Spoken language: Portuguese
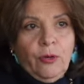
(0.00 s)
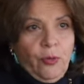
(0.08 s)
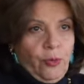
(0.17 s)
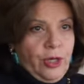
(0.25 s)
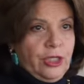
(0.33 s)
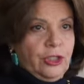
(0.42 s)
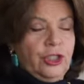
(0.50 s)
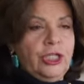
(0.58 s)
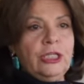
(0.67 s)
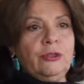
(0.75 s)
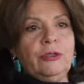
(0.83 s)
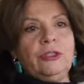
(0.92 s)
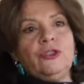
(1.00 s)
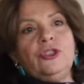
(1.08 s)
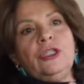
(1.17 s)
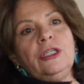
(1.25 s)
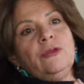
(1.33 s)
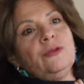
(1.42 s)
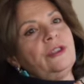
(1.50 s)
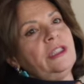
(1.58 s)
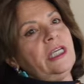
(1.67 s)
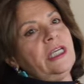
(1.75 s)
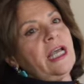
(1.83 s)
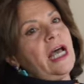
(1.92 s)
O Egito antigo
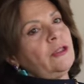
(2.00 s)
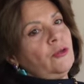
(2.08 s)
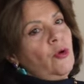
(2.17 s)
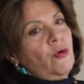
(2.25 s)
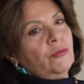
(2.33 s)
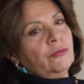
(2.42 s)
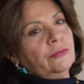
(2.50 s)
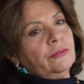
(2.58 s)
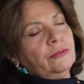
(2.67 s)
tem Atom.